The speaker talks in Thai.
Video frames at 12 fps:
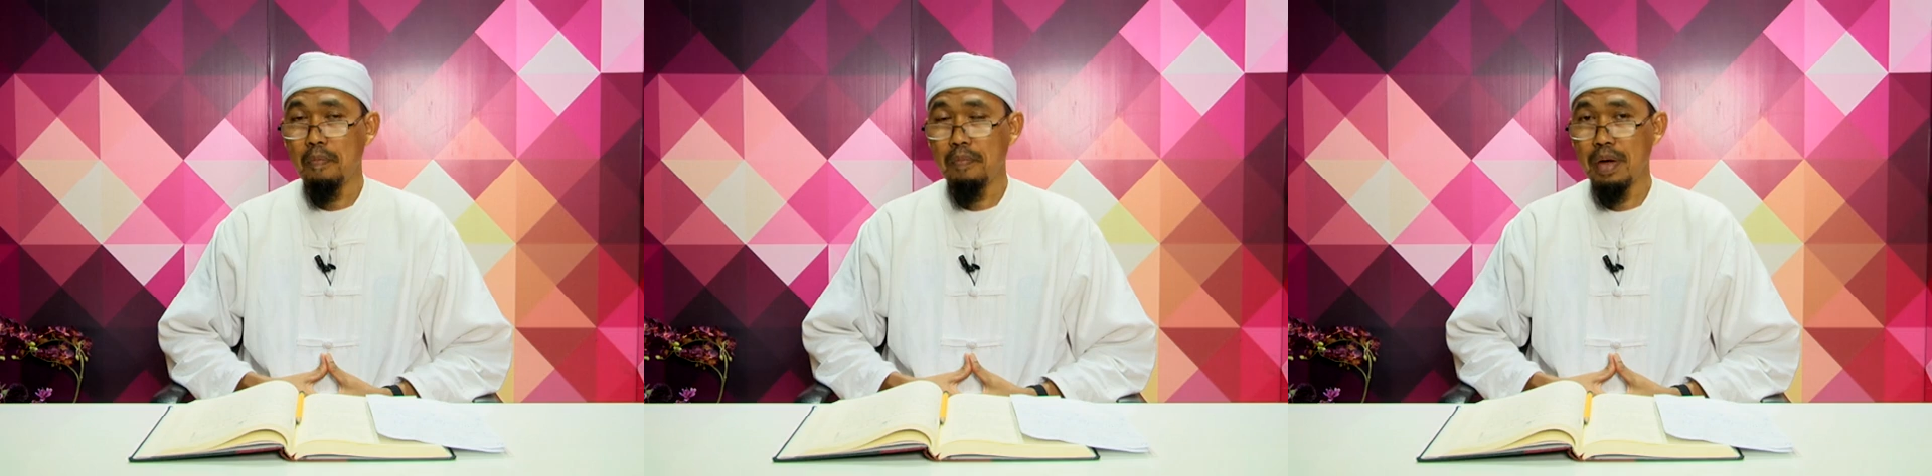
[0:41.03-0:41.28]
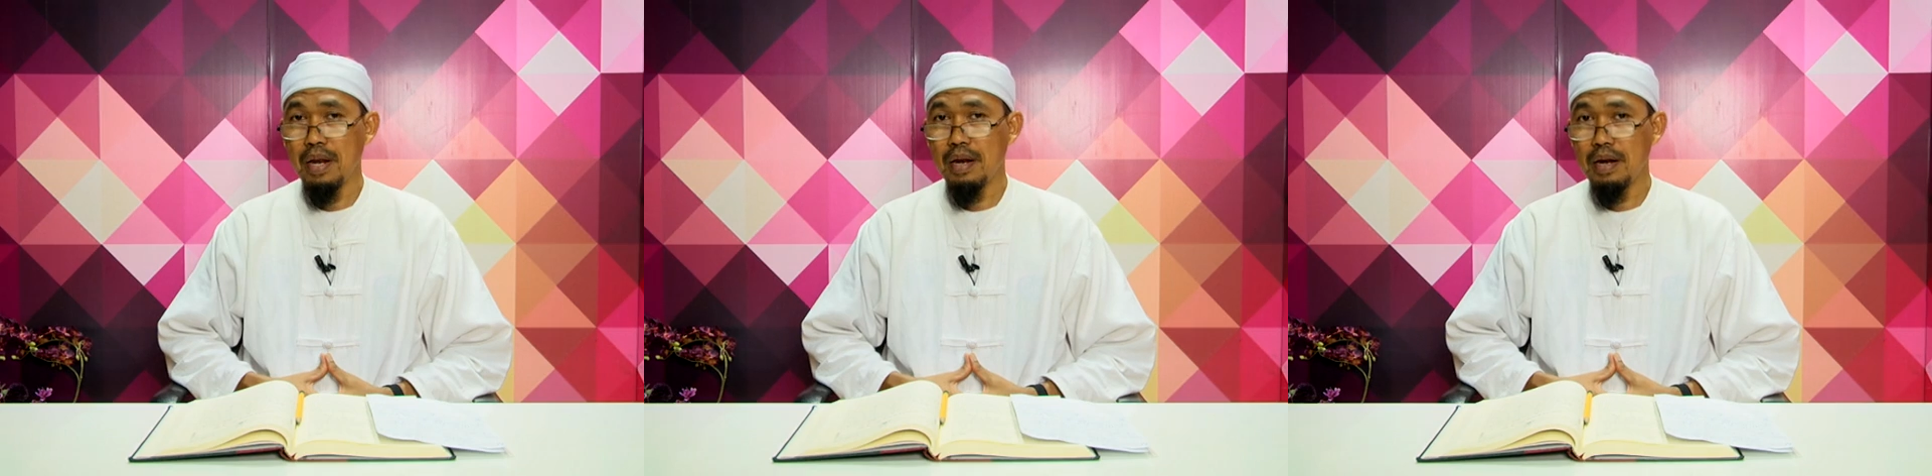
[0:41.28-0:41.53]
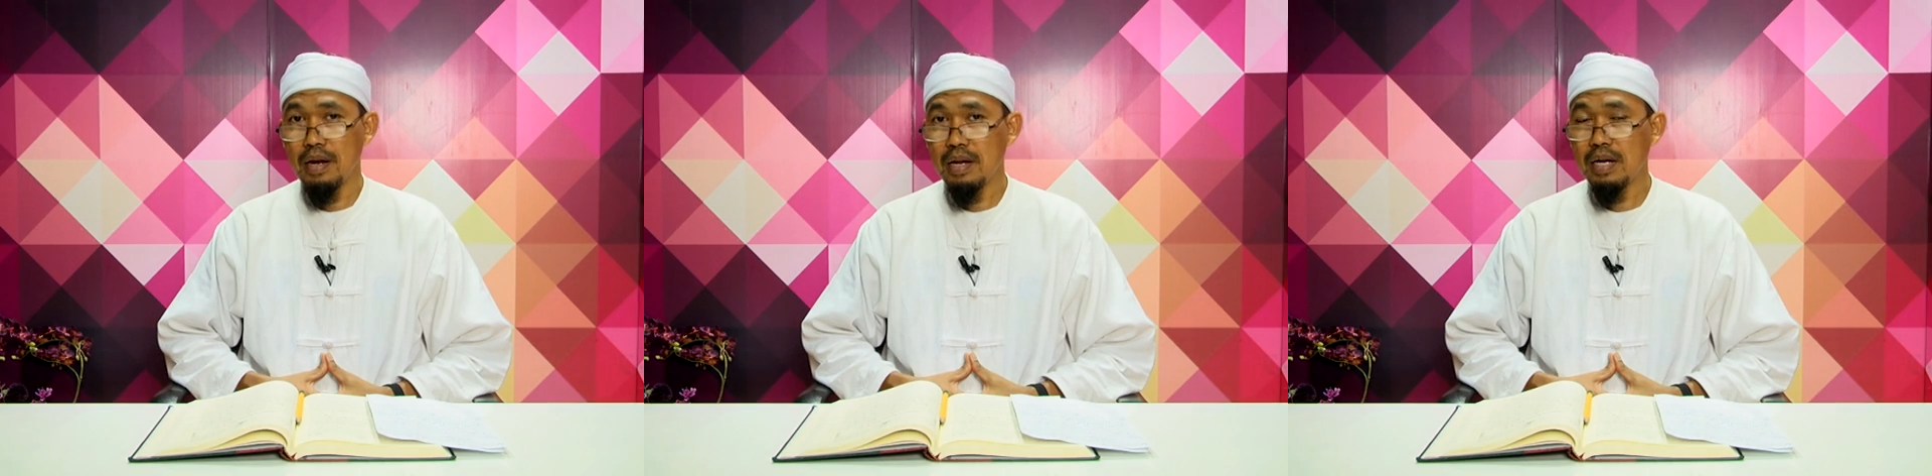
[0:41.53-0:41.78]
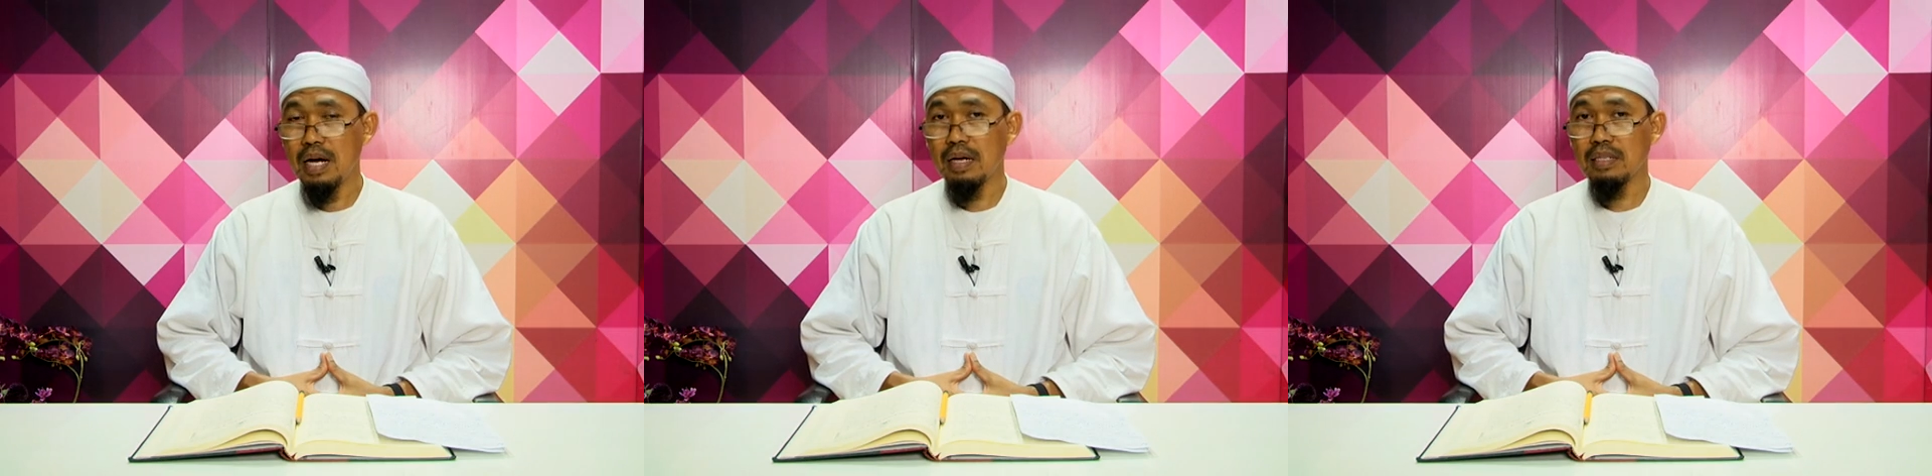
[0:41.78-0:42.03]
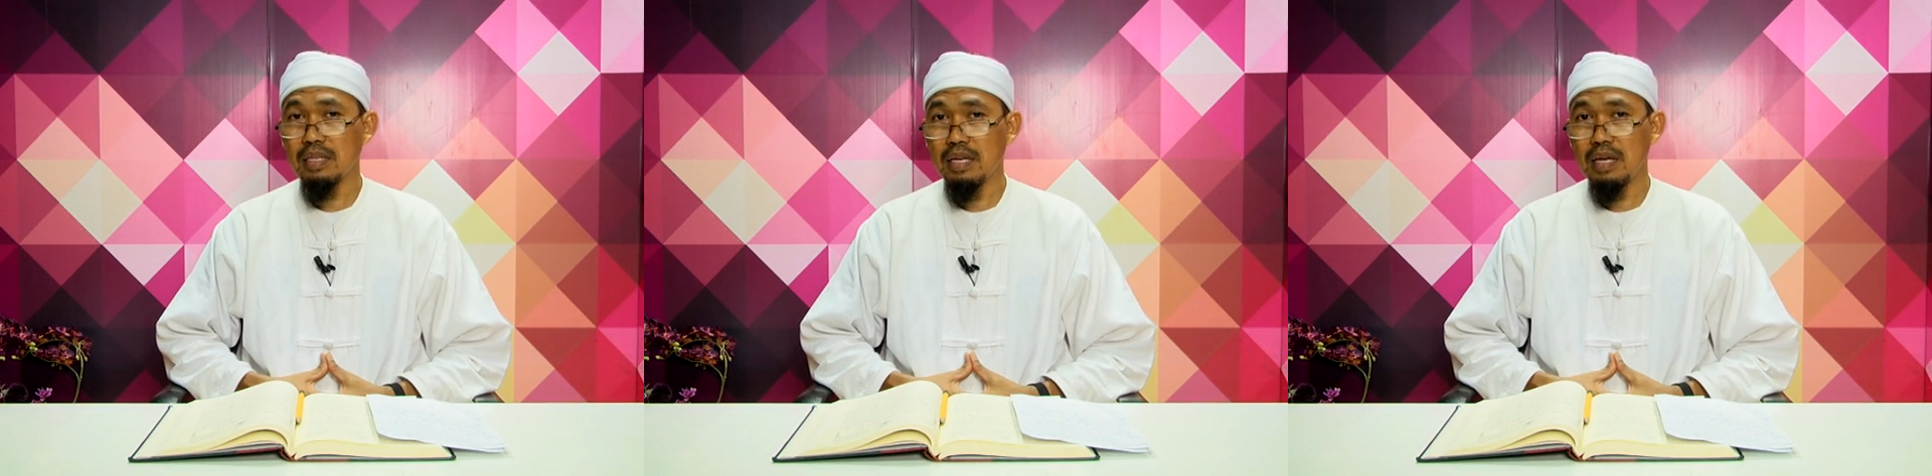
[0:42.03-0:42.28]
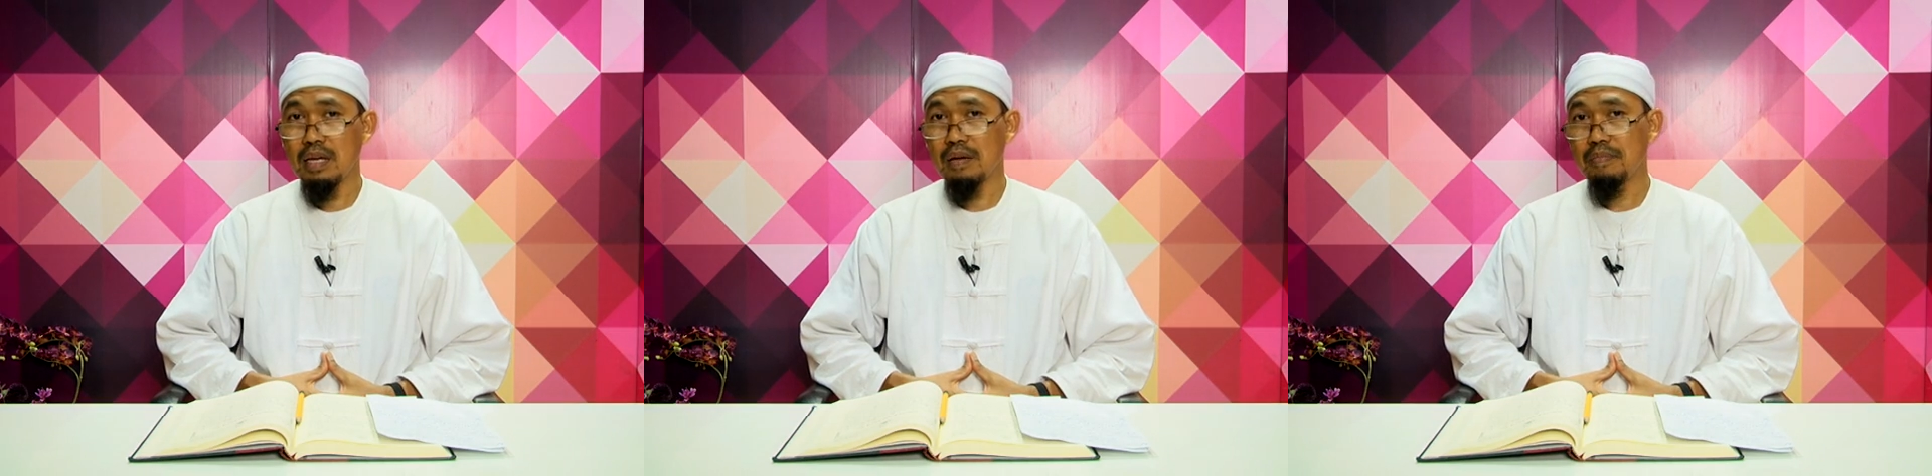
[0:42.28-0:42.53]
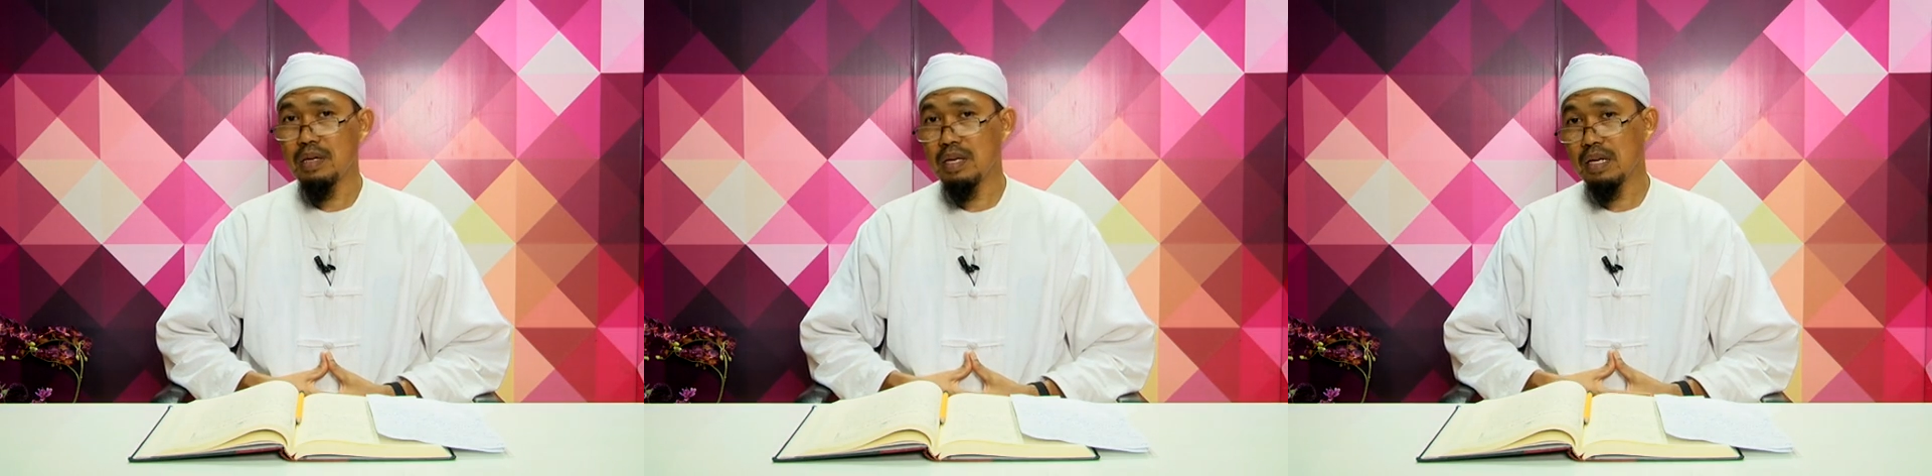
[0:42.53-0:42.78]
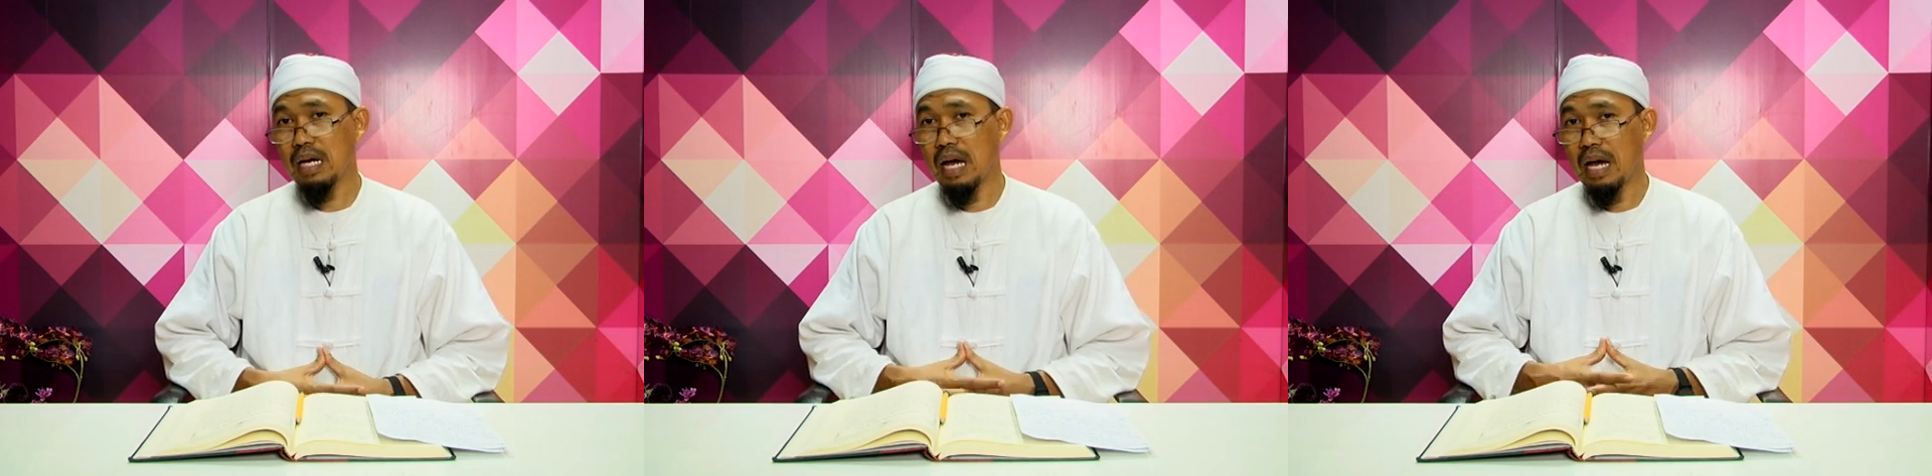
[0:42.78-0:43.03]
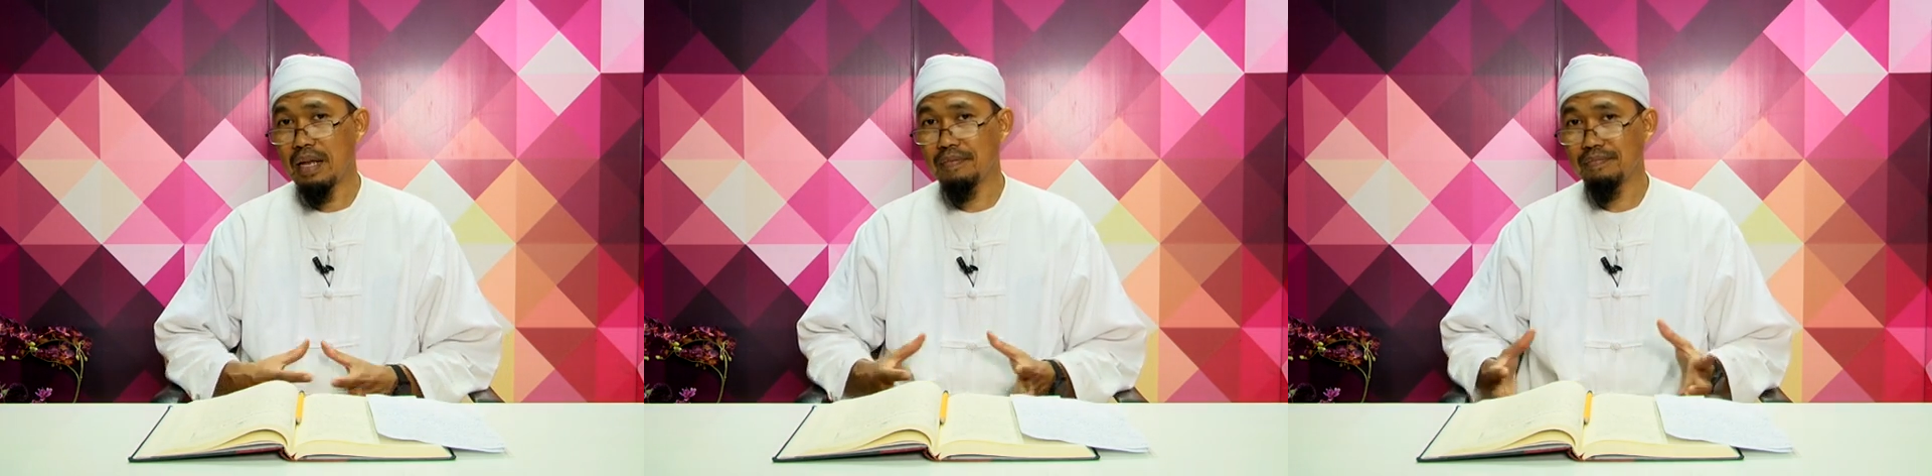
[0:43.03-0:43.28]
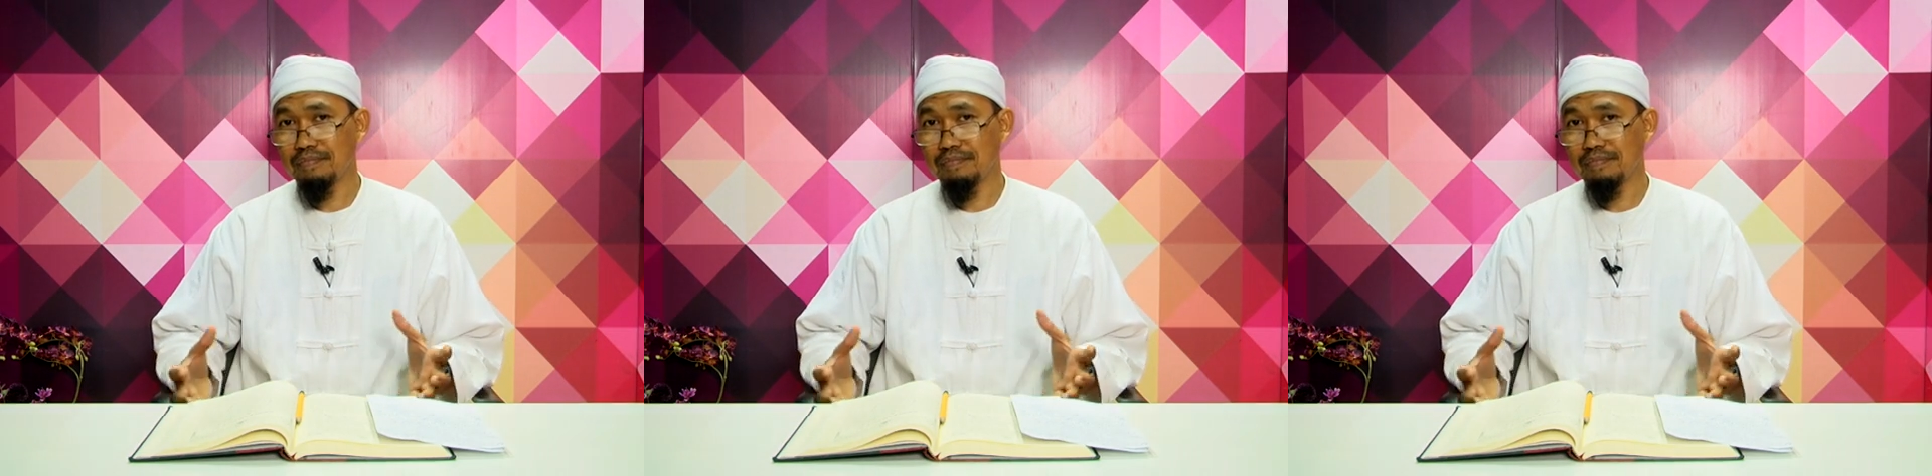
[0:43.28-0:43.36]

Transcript: เป็นเรื่องที่มีการ